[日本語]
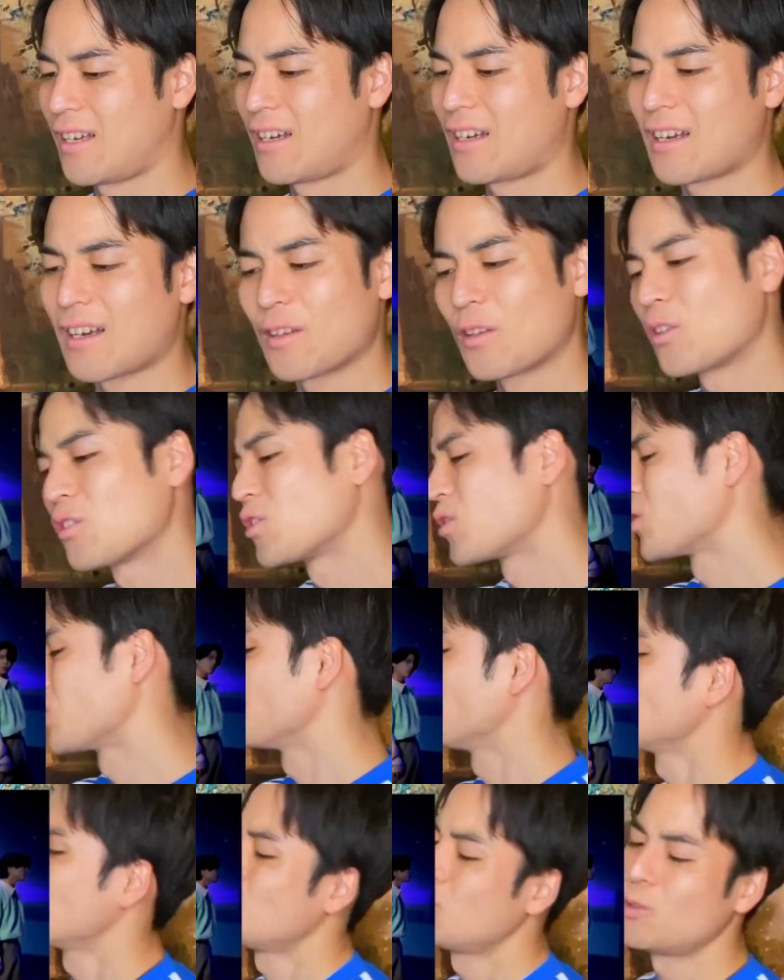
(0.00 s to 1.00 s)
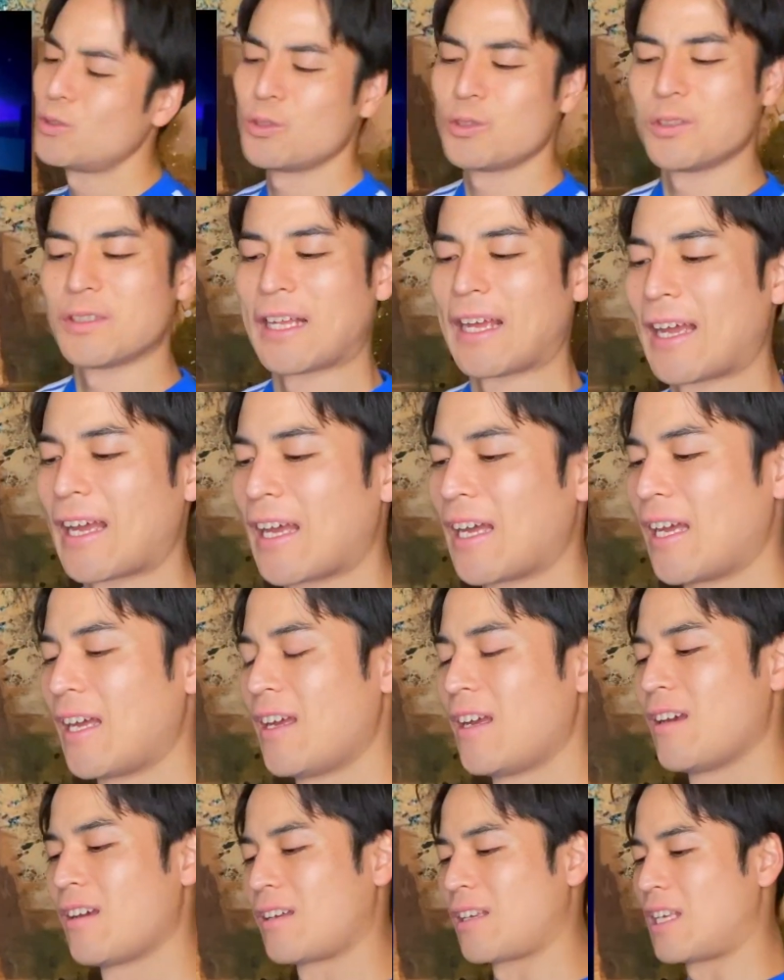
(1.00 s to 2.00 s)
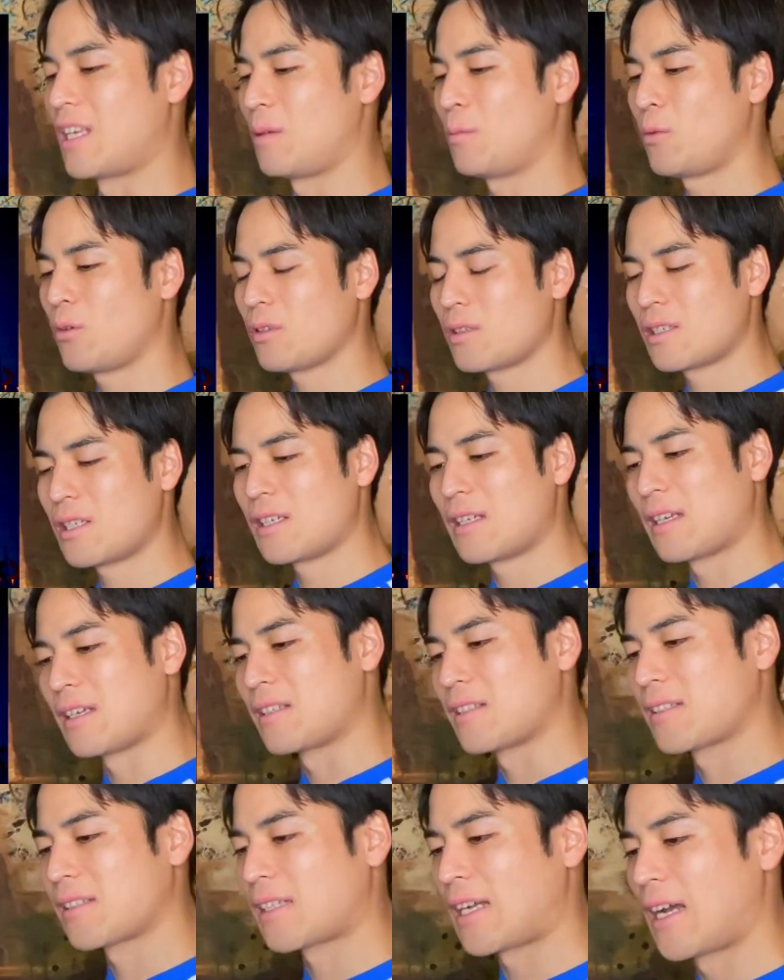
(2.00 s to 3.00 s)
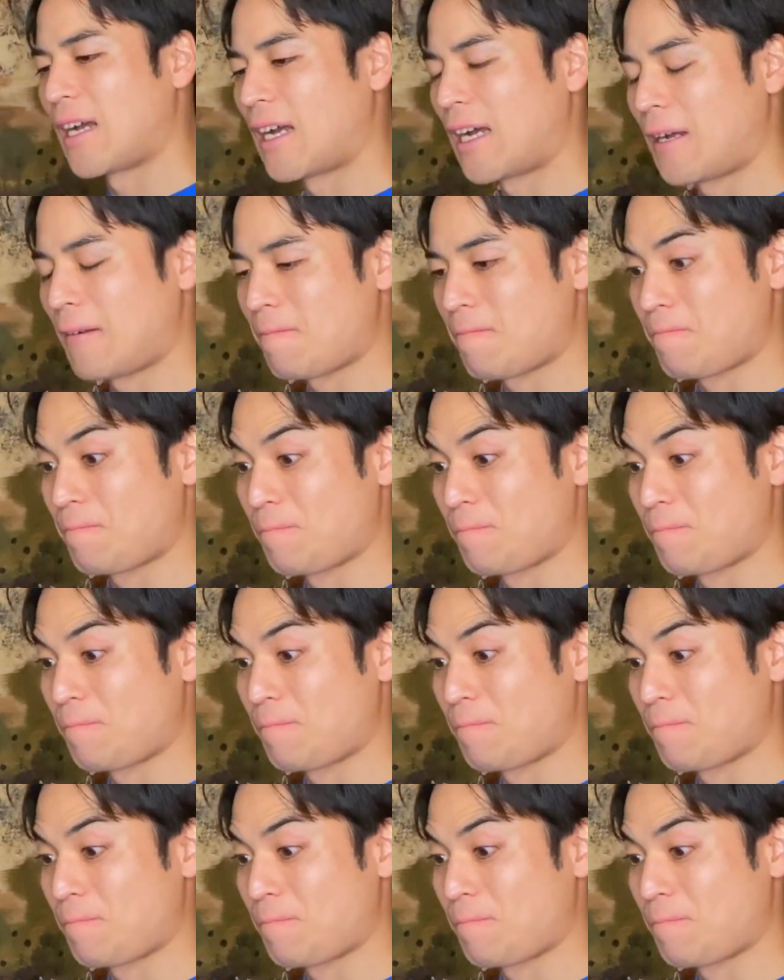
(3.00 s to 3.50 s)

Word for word: からのスーね、気持ちいいね、質感が。